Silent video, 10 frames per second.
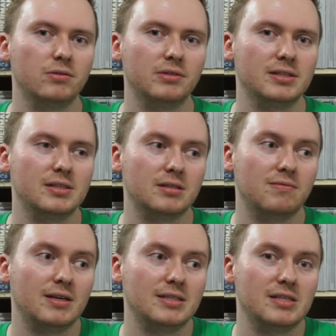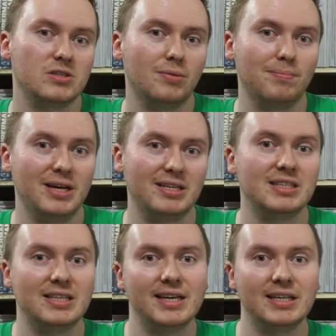Und das ist quasi das komplette
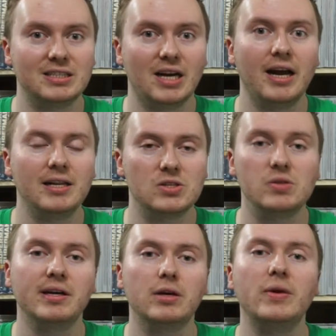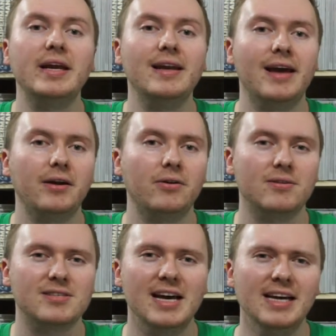Gegenteil zu den Green
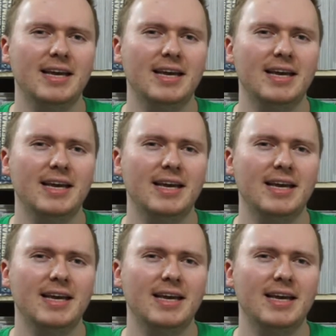Lanterns.